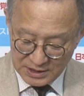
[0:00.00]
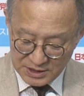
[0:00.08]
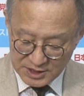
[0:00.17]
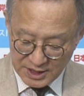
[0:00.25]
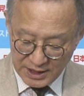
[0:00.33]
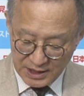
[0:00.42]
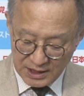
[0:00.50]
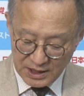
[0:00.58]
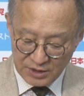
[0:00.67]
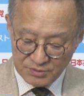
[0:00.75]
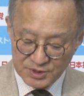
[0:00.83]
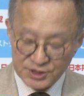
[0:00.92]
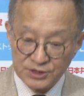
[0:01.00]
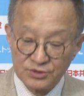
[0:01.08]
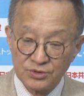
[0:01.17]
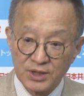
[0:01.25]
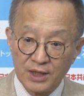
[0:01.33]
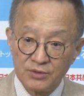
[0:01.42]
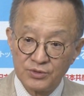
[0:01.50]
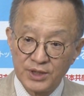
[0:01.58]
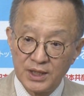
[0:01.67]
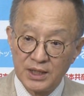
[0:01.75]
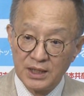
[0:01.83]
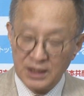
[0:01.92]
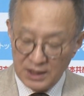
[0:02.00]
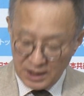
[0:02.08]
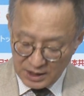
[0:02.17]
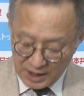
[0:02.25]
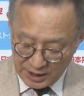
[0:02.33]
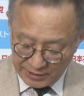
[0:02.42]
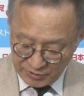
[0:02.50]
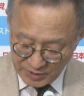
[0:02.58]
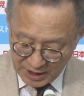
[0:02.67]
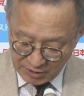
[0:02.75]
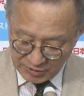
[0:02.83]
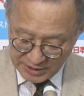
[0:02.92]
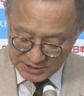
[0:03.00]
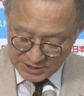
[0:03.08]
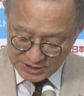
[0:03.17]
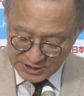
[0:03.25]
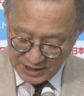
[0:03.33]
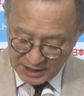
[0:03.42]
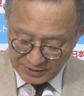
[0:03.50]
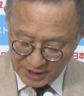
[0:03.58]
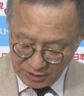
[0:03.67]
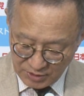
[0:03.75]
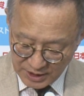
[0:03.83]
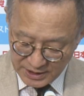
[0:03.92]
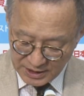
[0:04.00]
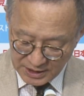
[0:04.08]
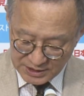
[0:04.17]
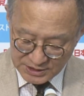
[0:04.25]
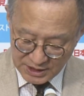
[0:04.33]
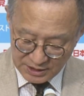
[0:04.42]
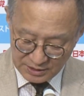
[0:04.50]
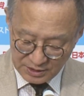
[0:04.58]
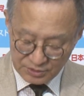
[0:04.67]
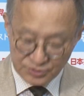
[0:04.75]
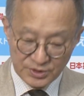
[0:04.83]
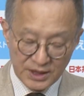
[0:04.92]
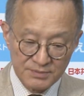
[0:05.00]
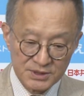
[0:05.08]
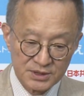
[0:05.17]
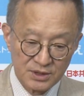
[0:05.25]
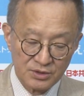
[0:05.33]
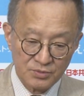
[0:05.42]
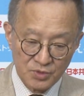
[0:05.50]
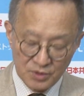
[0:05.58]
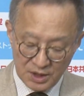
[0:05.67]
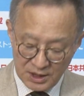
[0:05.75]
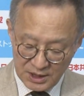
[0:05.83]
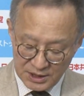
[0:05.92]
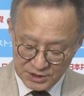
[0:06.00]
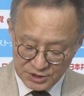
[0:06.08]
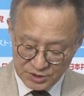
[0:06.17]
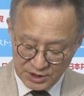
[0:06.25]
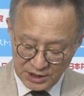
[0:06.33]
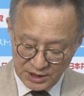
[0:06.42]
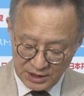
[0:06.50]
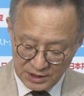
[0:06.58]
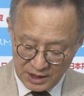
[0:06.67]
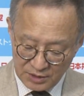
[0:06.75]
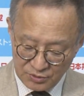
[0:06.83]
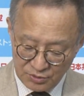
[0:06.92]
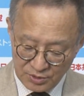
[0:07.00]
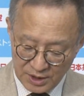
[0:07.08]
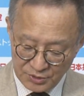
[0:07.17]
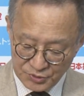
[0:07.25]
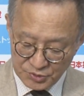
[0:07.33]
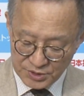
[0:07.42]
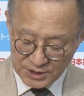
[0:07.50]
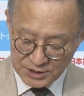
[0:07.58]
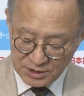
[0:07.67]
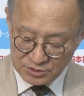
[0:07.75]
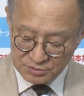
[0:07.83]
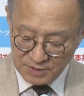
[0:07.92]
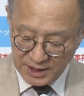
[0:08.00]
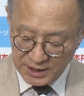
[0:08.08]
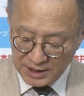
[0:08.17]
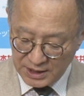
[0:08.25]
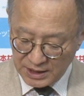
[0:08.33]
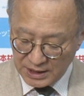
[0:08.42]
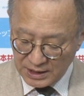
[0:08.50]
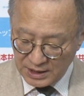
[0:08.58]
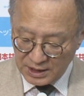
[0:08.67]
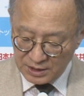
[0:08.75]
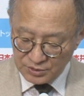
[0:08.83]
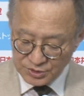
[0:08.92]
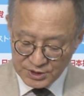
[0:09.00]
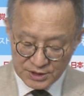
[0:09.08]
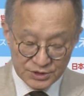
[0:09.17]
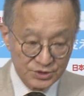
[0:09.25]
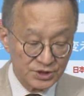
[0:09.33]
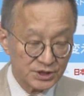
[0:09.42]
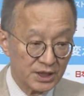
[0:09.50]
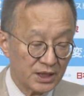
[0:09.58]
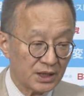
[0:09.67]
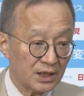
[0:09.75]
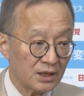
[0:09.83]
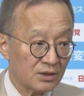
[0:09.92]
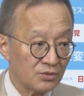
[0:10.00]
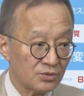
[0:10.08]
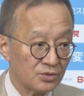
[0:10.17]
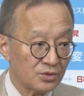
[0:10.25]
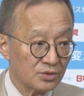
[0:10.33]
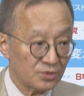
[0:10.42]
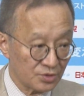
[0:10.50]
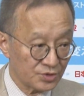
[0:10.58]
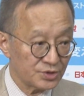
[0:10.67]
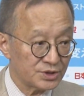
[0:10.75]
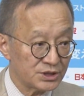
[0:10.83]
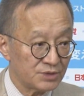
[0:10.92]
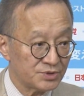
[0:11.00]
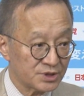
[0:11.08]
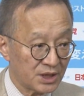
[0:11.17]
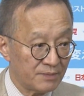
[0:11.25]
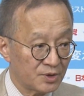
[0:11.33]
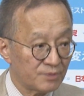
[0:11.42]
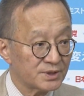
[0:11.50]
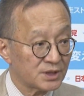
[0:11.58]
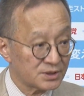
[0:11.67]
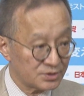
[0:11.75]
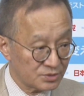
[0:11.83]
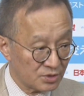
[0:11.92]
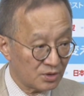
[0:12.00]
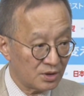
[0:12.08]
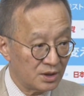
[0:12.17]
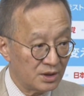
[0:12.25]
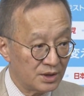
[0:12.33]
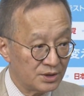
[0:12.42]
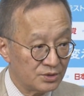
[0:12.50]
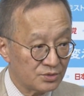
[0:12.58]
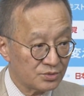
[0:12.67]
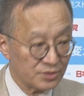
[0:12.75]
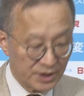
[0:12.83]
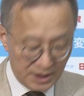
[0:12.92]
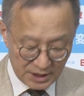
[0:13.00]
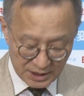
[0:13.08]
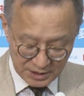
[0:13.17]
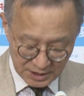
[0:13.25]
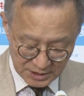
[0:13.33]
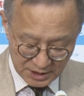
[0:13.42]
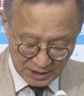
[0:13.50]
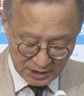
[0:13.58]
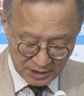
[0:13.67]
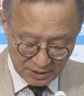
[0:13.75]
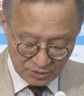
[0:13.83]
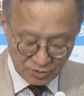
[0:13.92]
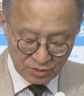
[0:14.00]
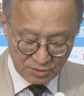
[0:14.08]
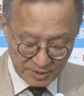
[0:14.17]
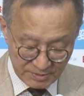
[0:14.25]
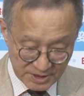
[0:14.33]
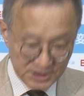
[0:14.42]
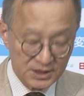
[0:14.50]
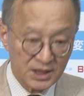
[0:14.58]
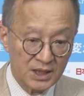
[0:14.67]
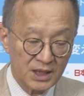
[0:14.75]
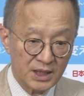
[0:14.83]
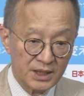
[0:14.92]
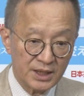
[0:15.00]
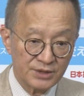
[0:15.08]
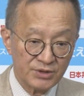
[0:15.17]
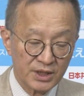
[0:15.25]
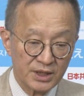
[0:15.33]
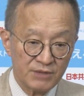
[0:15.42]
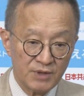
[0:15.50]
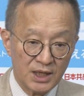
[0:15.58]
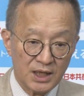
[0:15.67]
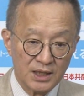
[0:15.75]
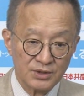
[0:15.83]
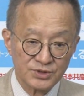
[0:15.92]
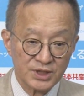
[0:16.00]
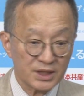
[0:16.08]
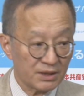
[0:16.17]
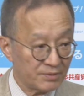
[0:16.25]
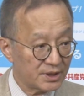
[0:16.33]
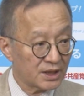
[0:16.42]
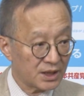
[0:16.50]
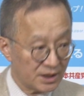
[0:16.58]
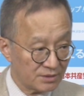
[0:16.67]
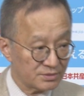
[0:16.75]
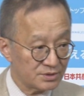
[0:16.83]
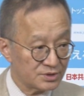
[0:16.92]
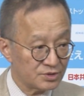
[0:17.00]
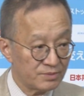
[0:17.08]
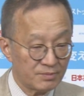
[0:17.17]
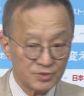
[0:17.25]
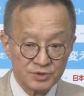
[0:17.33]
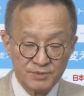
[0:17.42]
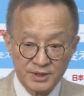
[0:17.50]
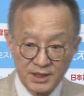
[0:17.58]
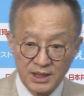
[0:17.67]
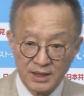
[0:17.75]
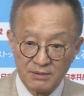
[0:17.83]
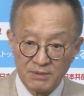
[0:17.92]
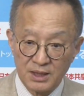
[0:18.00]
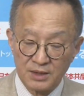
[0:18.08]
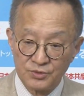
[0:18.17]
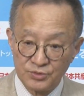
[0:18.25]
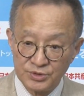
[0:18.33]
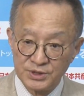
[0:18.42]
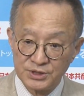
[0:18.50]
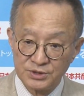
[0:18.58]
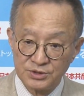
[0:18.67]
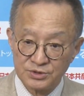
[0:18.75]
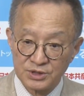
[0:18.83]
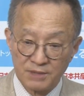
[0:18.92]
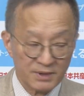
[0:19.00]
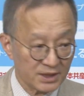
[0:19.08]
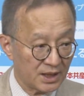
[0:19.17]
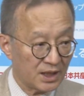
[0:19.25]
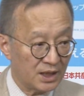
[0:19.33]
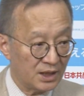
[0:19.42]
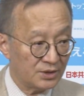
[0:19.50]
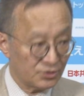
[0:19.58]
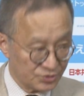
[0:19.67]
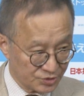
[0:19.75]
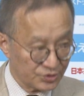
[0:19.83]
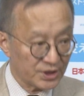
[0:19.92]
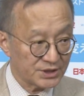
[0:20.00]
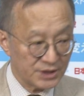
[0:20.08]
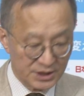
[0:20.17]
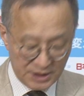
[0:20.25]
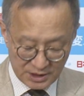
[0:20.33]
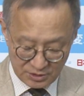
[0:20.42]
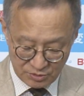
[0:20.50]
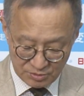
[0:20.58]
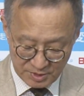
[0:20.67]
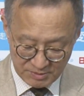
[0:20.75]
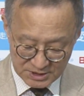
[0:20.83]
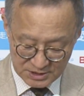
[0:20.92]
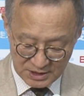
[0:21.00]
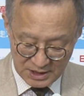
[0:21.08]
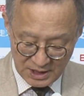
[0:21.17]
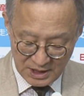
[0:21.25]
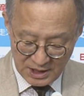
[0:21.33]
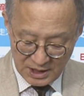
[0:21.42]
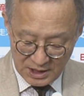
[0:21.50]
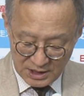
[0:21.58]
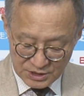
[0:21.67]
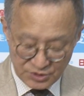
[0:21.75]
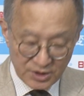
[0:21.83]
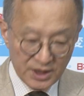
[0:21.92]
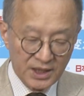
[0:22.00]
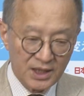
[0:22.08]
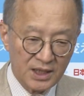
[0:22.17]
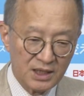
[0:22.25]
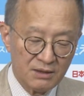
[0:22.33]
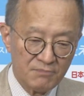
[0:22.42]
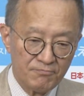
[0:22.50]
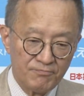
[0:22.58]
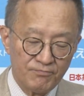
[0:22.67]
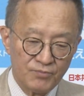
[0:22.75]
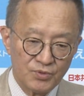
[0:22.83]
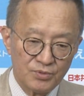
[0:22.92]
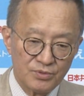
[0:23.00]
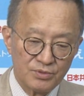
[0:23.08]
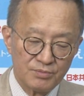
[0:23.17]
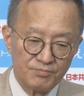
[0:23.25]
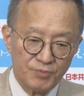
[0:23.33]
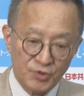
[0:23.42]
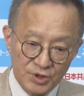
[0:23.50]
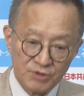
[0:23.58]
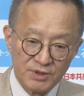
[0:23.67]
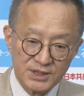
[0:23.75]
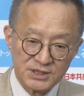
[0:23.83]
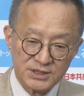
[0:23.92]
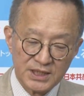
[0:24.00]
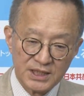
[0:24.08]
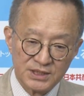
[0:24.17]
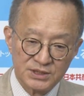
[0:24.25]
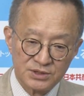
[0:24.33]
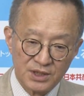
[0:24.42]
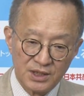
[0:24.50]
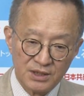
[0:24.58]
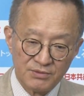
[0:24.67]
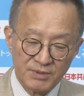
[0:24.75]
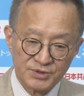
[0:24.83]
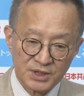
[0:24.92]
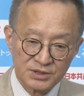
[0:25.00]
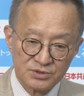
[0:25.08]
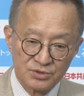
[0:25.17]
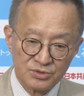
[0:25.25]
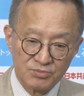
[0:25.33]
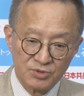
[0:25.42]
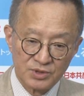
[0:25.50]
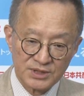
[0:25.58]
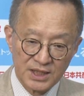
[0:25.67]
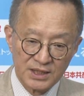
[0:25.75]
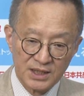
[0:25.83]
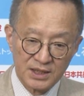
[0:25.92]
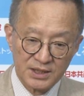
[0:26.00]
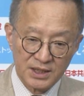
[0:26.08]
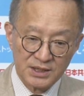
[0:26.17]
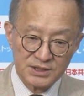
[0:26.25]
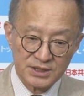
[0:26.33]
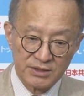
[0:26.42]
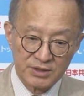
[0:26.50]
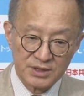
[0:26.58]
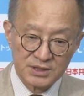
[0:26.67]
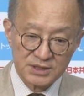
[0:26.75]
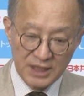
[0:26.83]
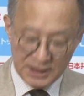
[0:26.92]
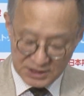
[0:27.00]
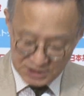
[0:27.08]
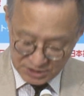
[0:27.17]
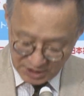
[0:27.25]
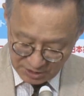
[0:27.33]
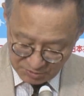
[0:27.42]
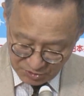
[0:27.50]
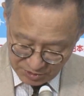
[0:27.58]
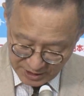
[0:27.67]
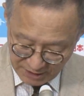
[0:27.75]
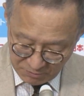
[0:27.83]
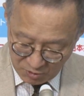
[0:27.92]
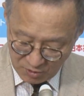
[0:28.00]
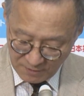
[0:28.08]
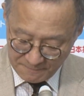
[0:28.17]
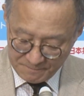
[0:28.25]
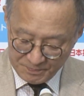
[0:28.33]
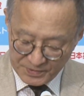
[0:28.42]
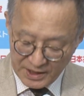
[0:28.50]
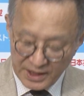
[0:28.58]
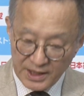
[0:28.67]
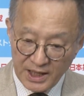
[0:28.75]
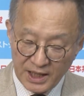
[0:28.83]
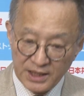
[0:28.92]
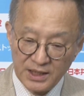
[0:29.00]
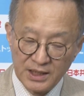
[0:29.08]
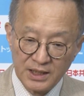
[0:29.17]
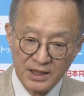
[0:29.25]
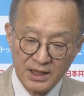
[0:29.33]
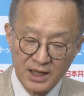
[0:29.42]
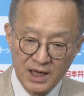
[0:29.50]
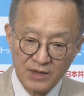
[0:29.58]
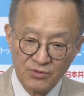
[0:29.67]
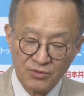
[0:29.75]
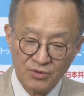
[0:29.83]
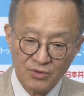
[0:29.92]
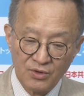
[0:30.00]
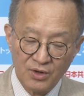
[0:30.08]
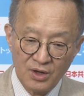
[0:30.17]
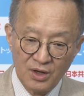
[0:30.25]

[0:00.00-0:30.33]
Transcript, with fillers: ですから、あの民進党の会合で、籠池氏が内容を明らかにしたということでありますけれども、引き続きあのこの間の到達点を踏まえて、論戦通じてこの、このことについてもしっかり認めさせるということでやっていきたいと思います。連休明けには予算委員会も開かれる、そういう場も含めて、まあ、どういうふうに追及するか、またよく相談していきたいと思います。それからポイントはですね、いずれ、まあ、2つのことも最近明らかにしたわけですが、いずれの問題も、やはりあの